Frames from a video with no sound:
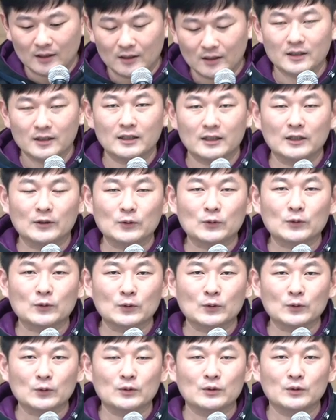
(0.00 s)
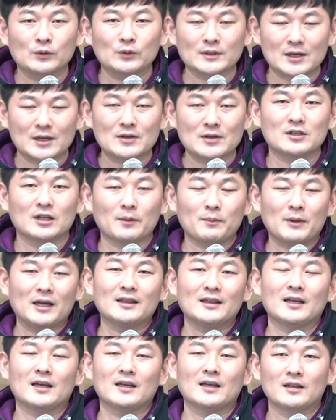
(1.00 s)
그리고 또 자연스럽게
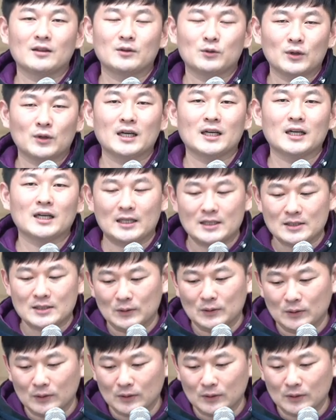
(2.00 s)
판단도 하게 되죠.